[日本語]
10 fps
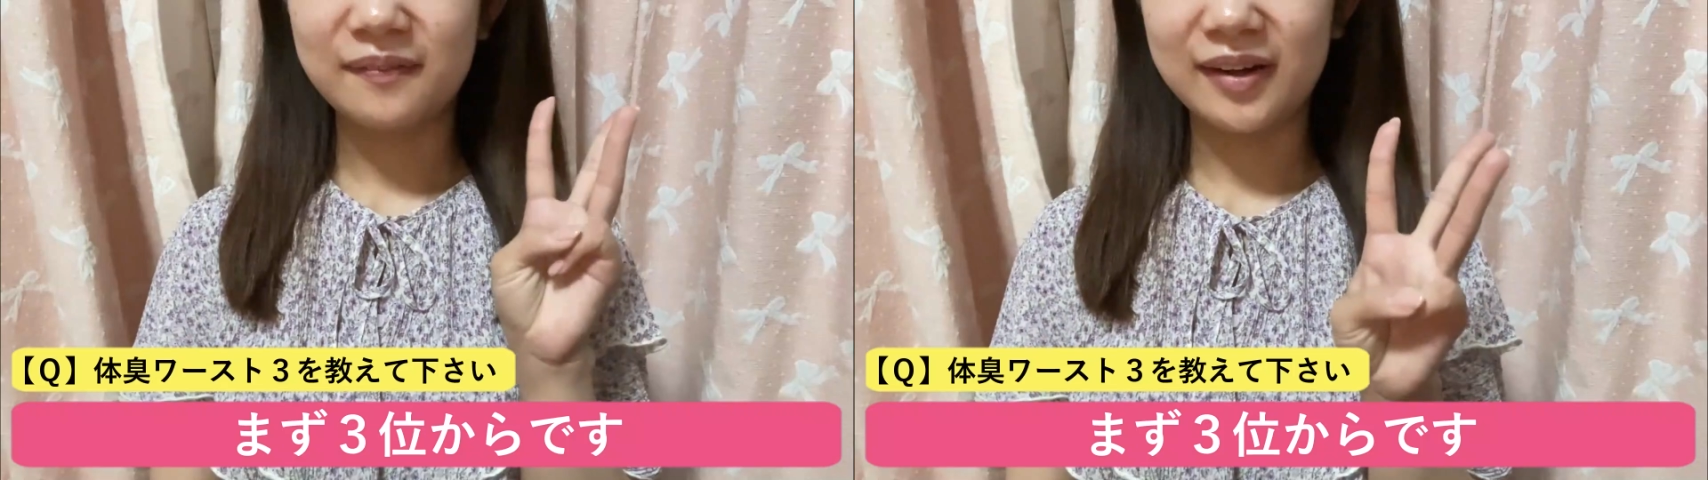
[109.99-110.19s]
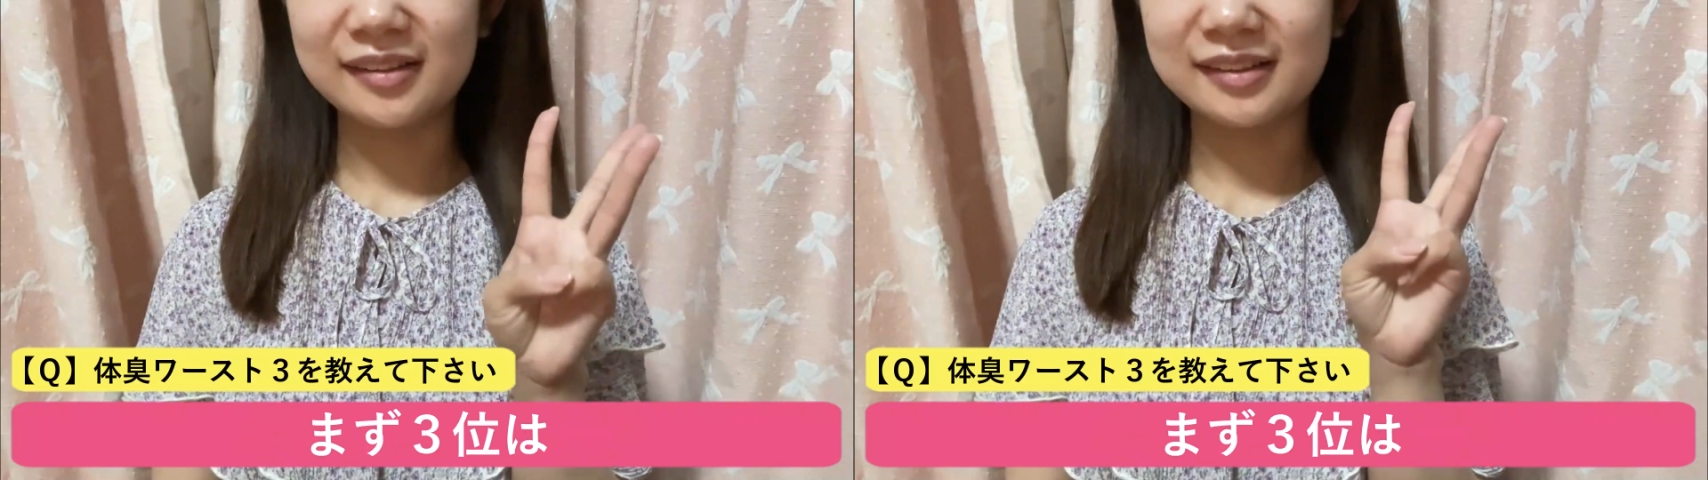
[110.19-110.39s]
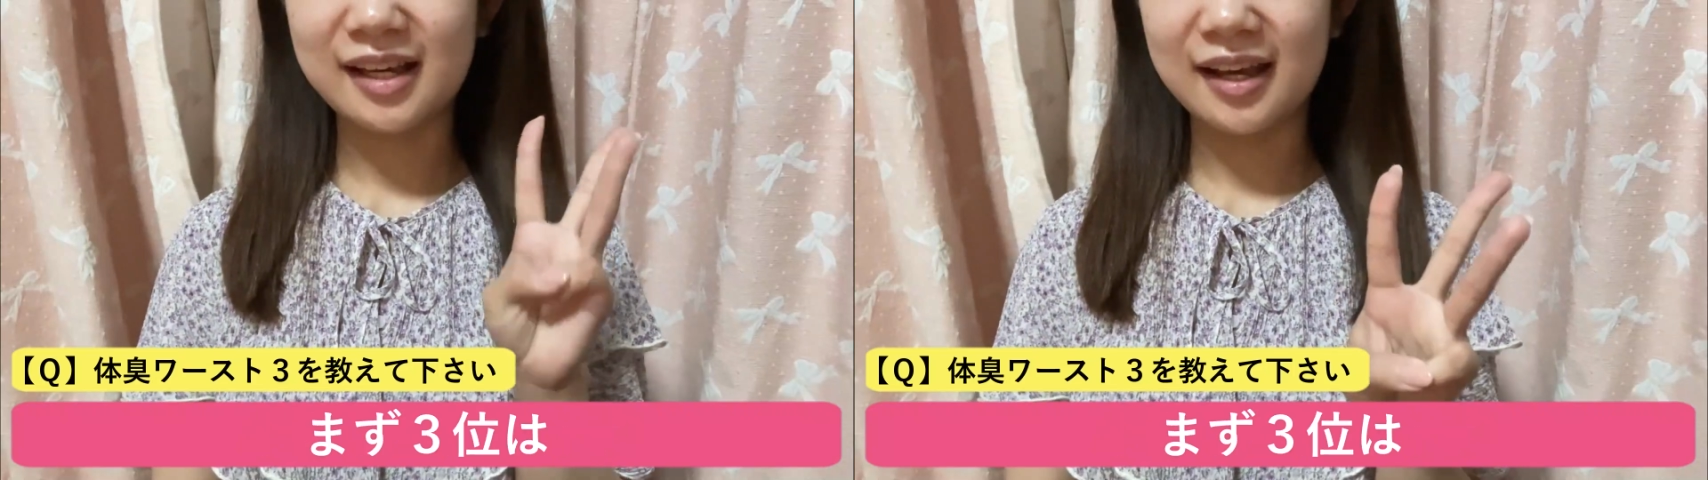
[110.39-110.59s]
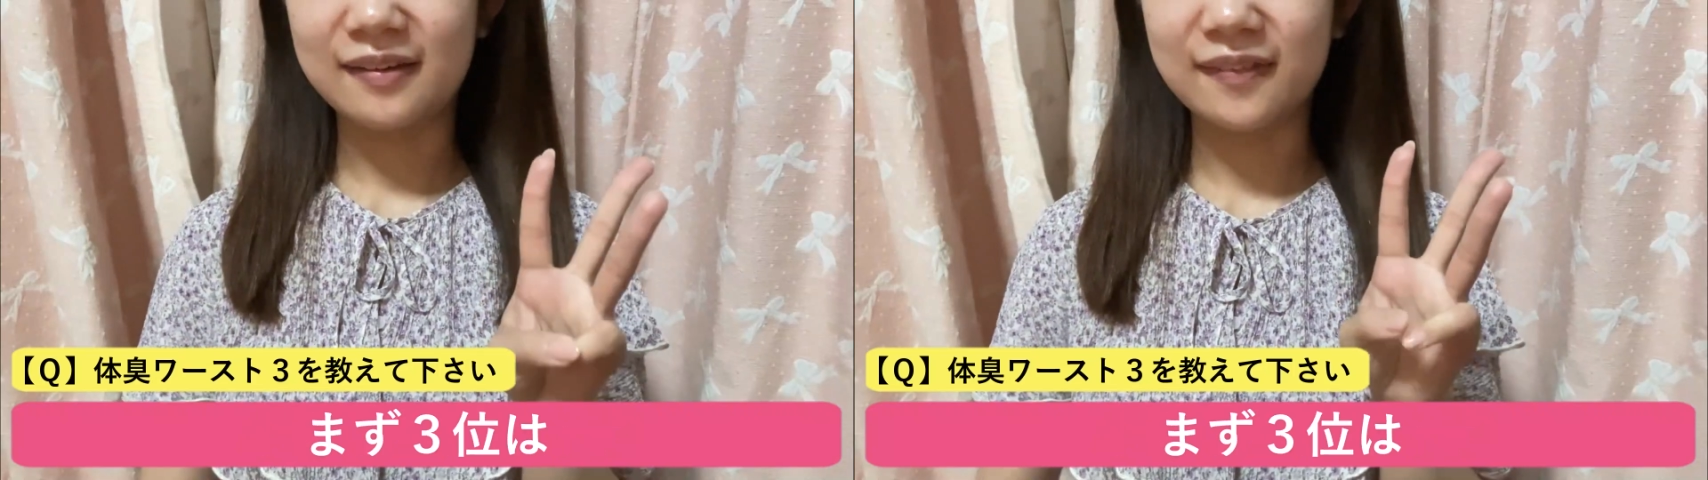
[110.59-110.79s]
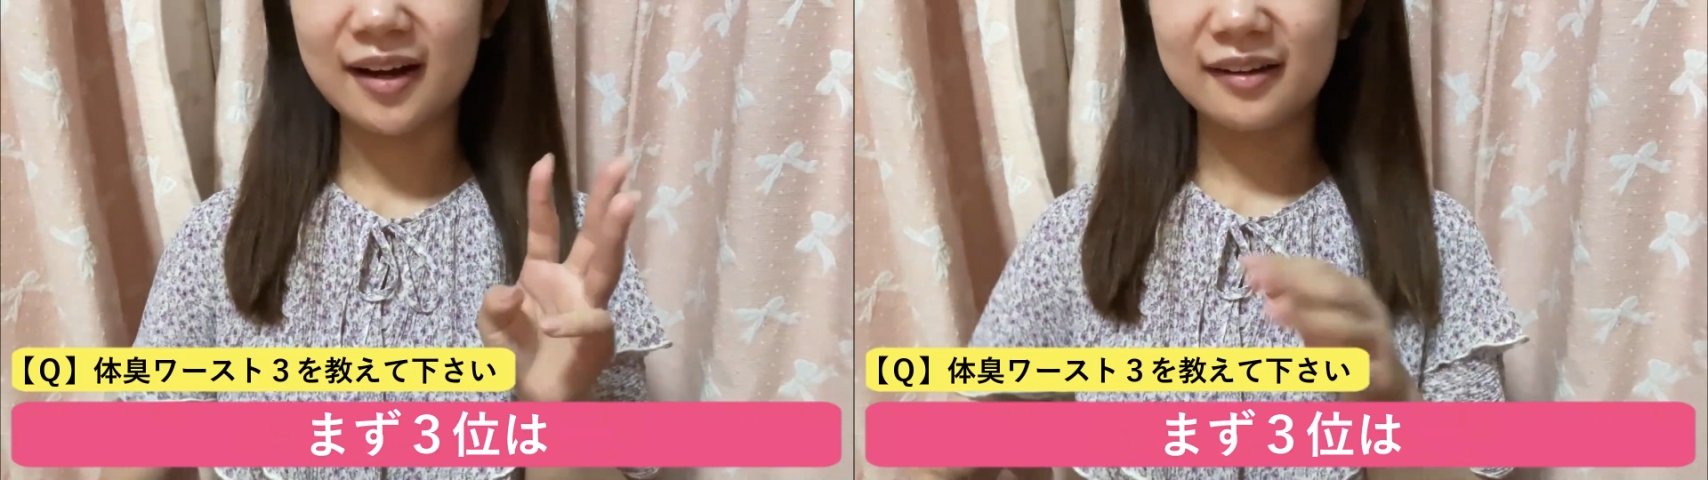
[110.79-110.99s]
まず3
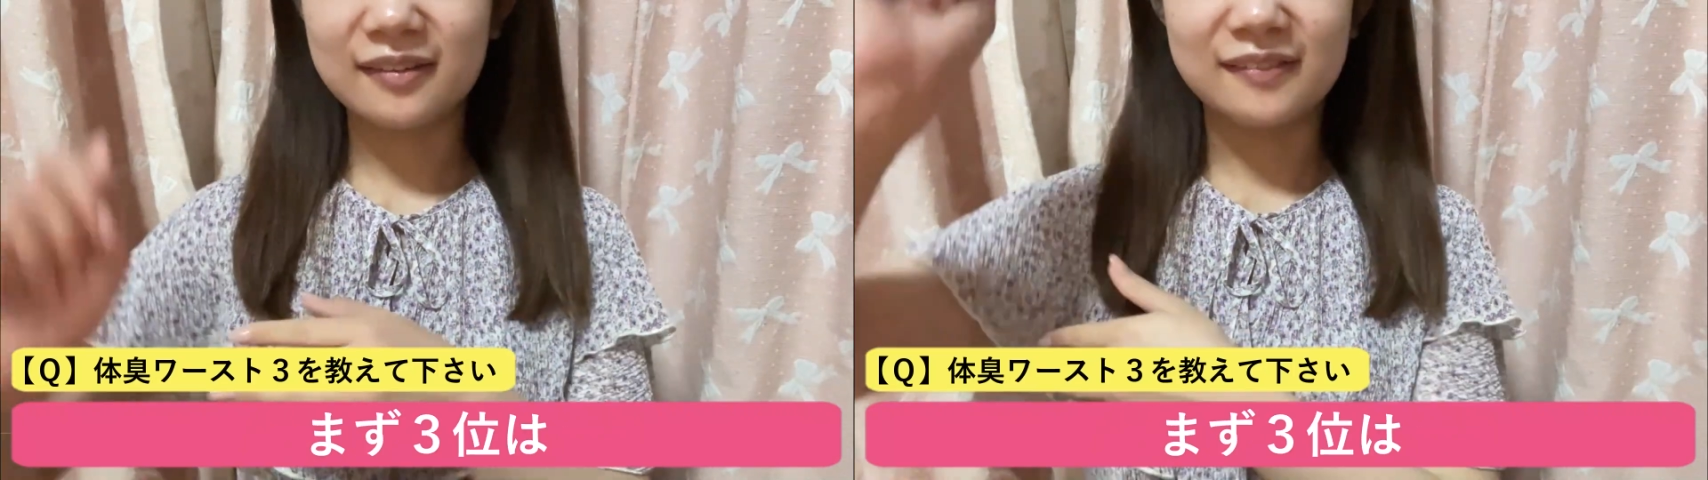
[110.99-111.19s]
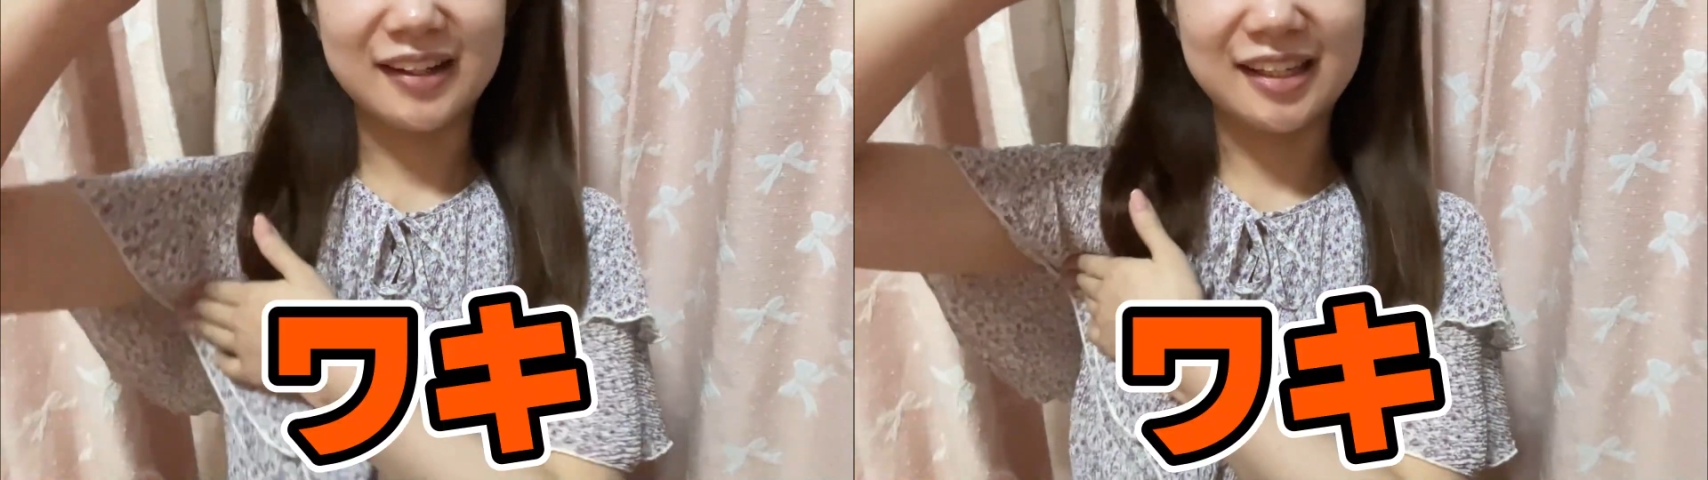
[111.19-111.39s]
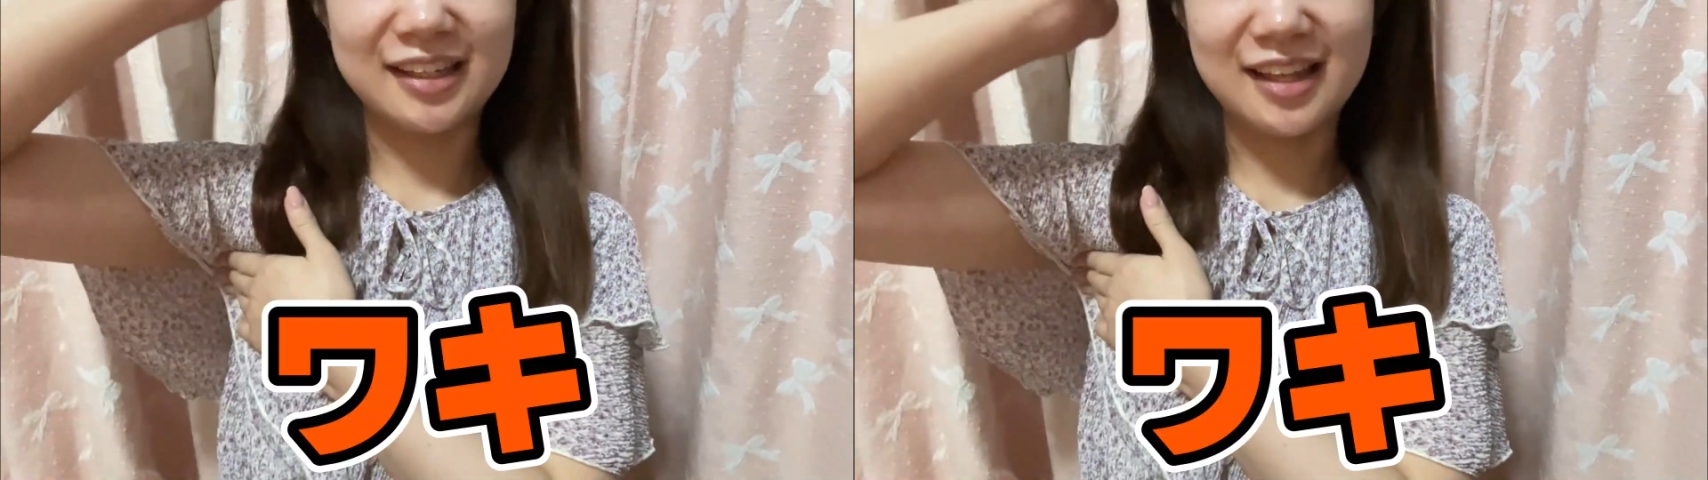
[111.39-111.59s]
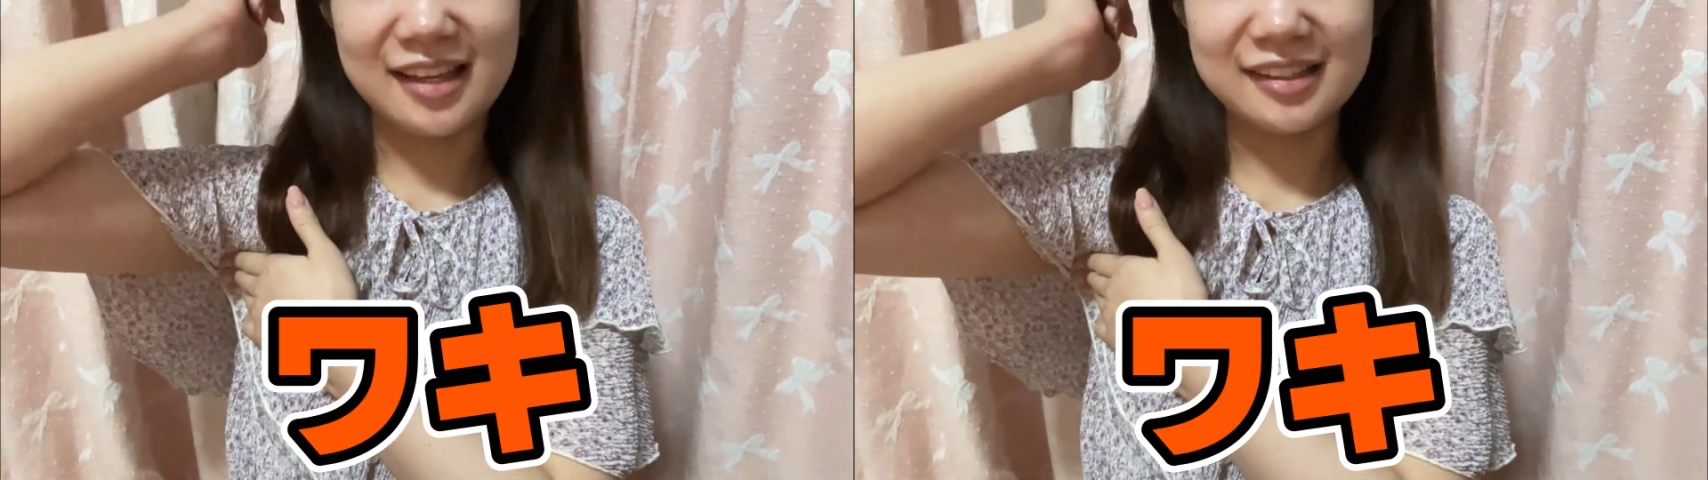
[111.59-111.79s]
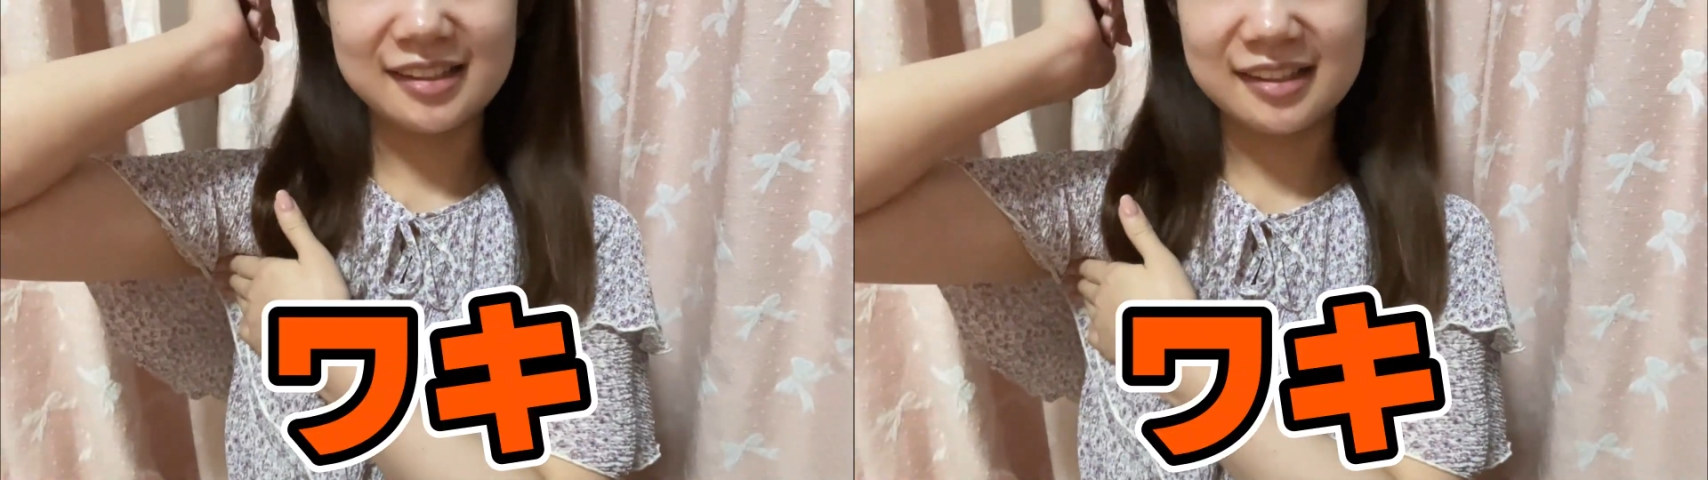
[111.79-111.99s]
位は、脇
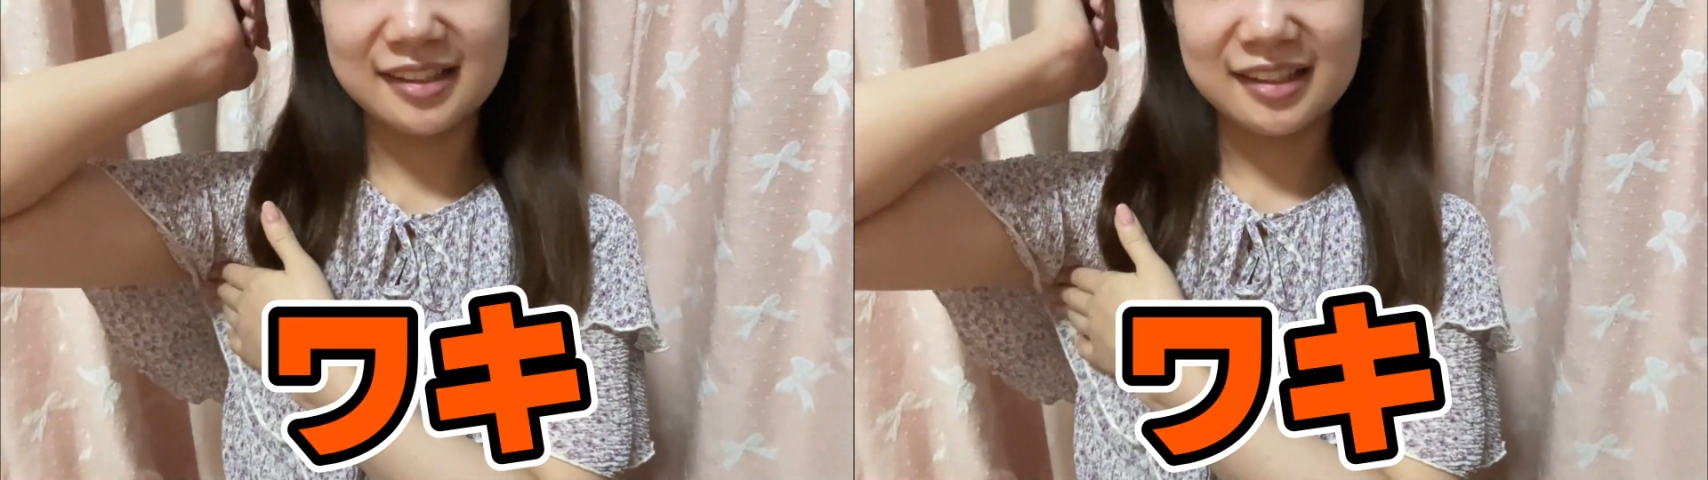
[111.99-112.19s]
です。